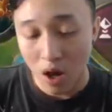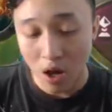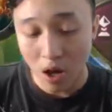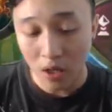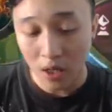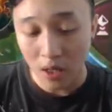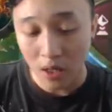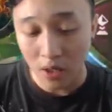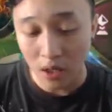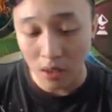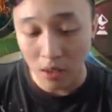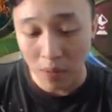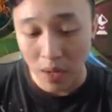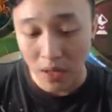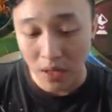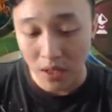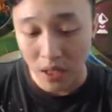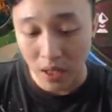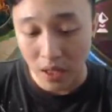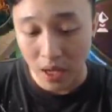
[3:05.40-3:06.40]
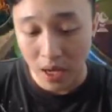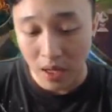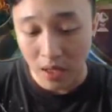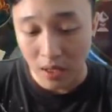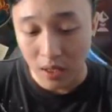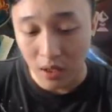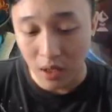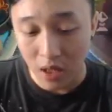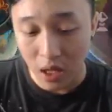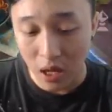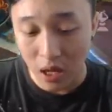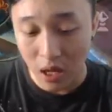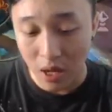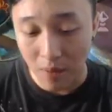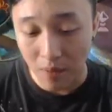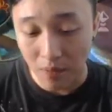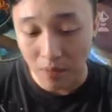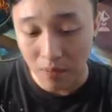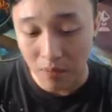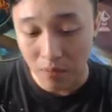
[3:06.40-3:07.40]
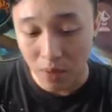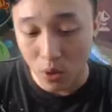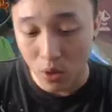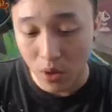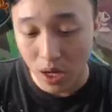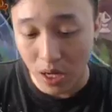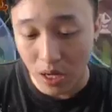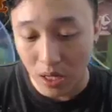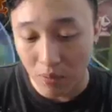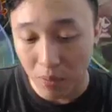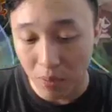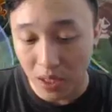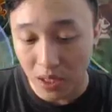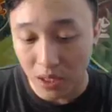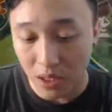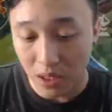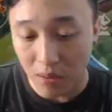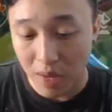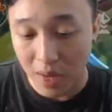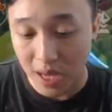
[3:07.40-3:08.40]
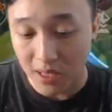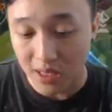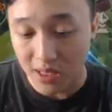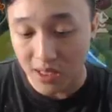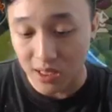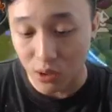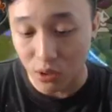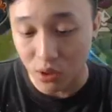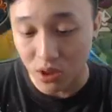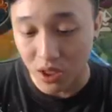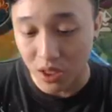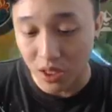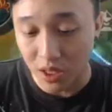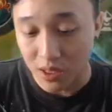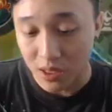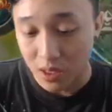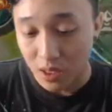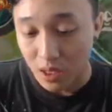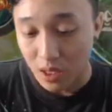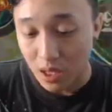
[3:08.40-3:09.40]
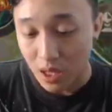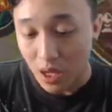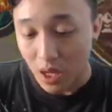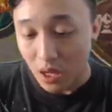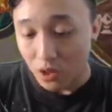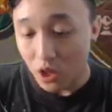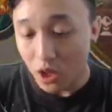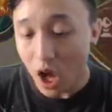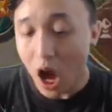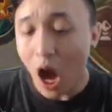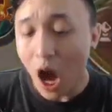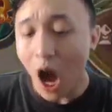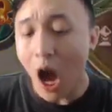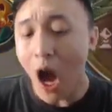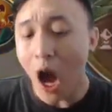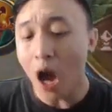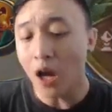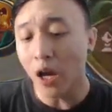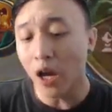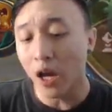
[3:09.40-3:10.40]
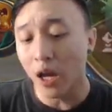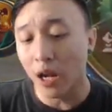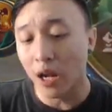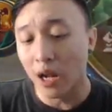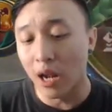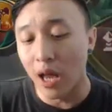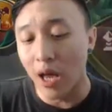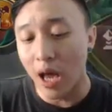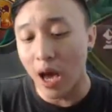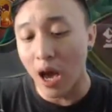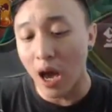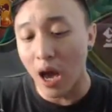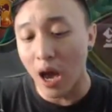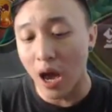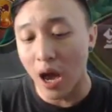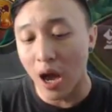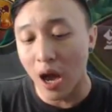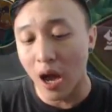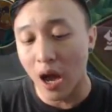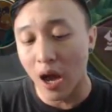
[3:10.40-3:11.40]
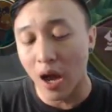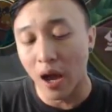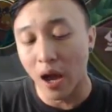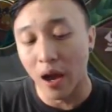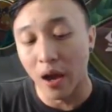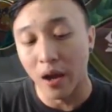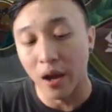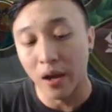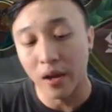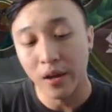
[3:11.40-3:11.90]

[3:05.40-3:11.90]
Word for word: Oke, tetap aja ya. Kita menggunakan band ini masih seru sih, guys. Ya elah.